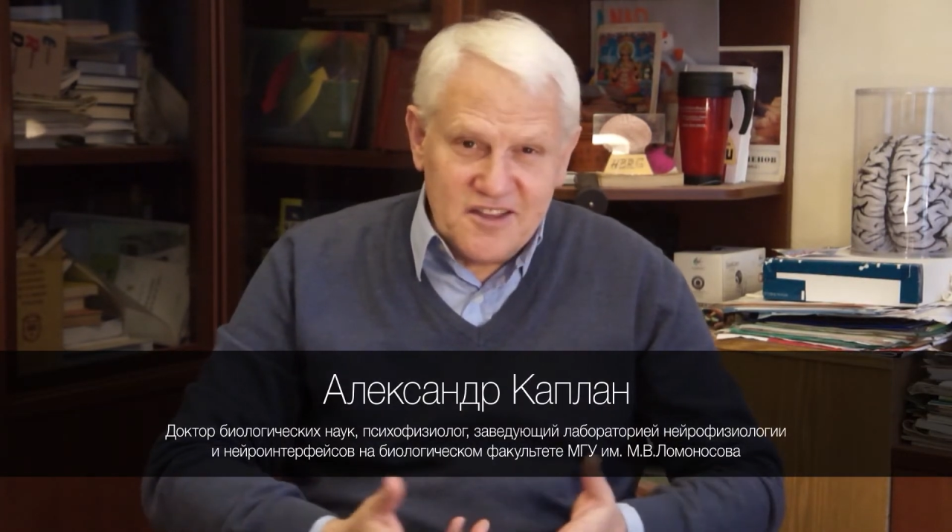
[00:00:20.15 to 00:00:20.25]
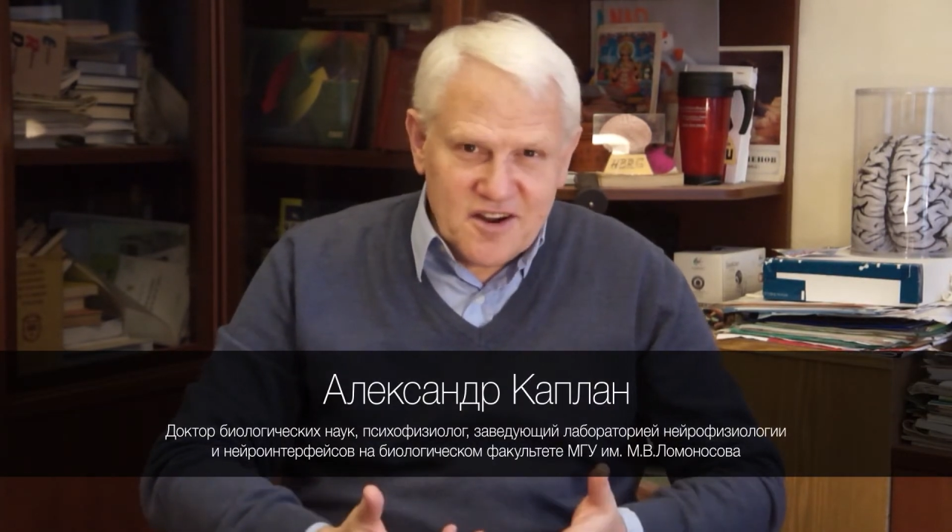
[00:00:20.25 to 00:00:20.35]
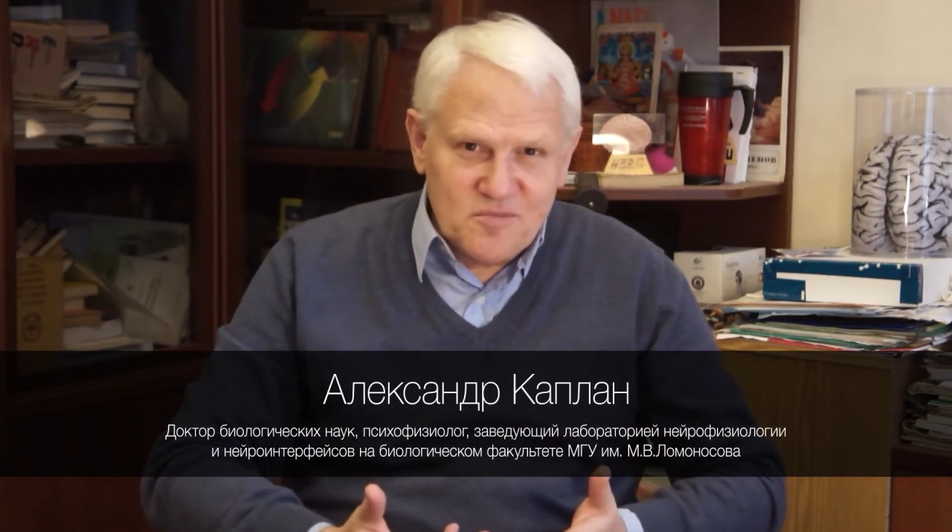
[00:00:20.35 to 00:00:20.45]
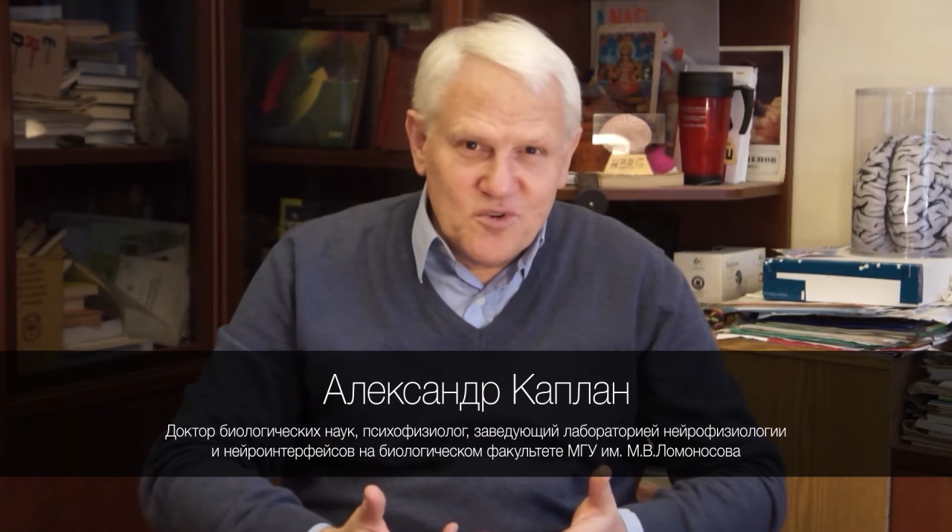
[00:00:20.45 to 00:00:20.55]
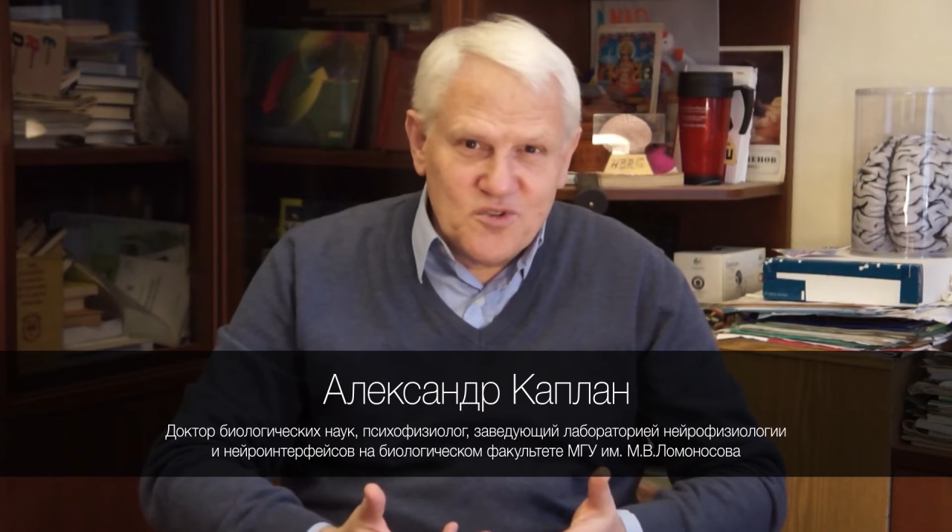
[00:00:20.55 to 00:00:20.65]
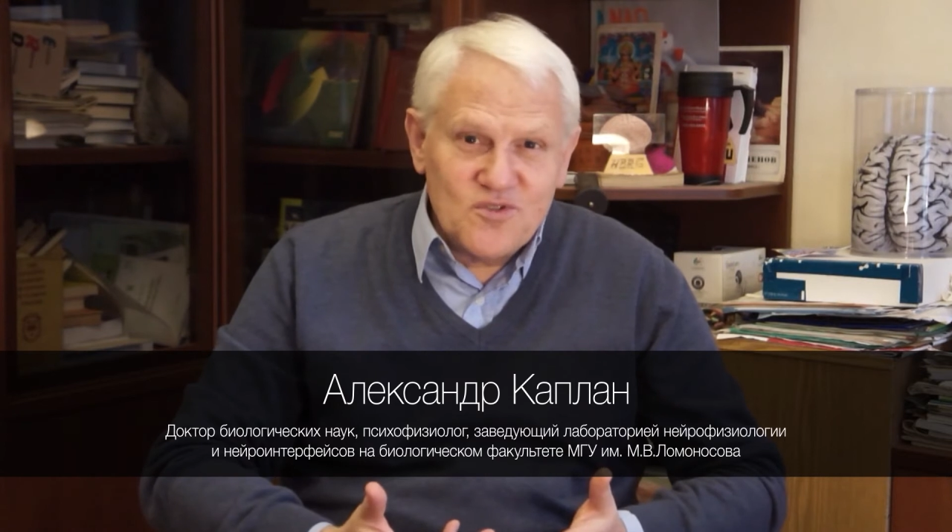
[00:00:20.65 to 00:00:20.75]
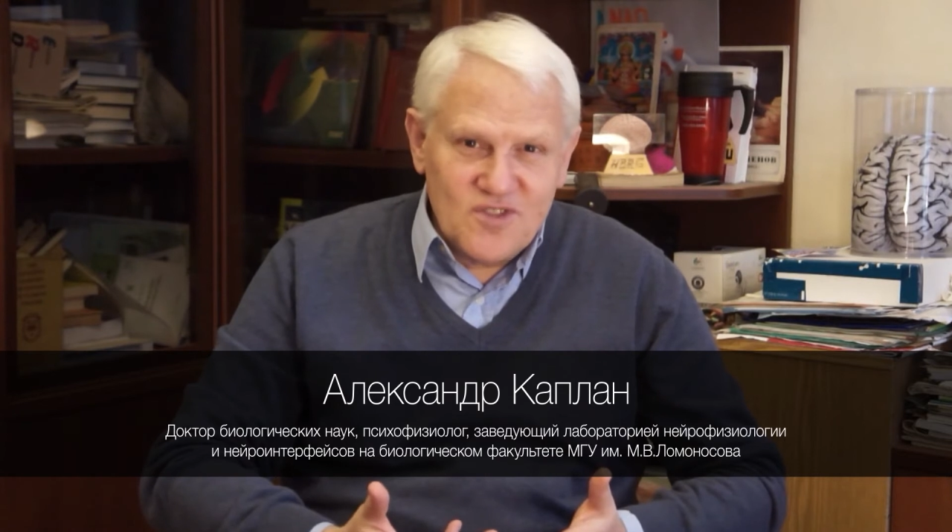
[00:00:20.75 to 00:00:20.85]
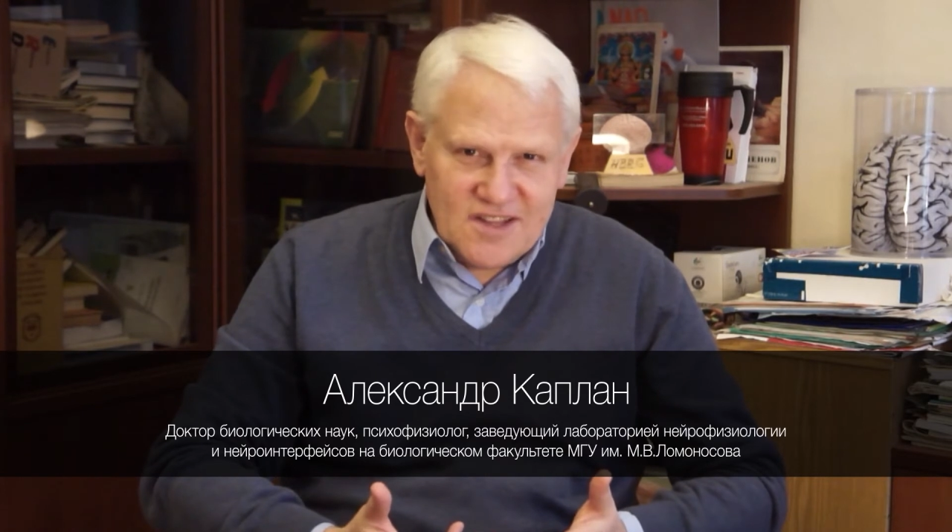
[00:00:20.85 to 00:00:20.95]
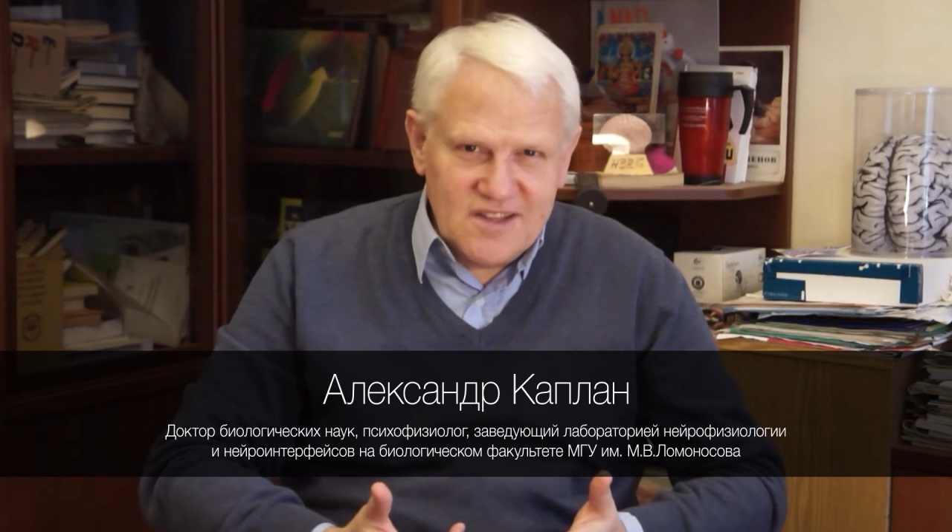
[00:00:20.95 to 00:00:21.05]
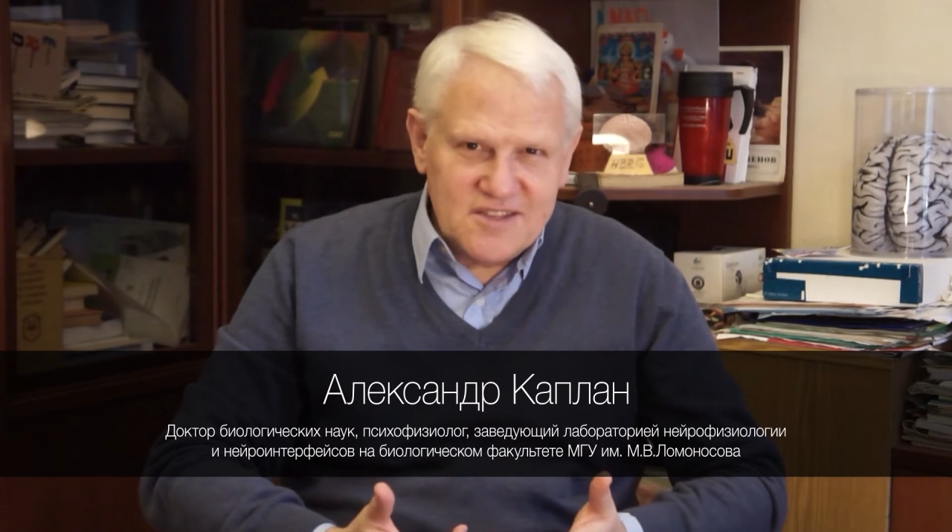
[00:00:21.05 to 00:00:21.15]
Они
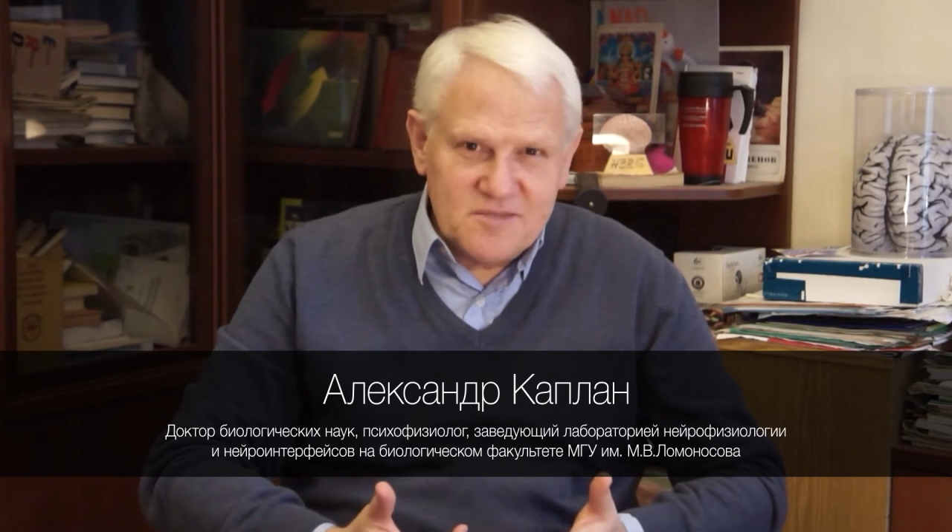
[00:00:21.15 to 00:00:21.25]
работают на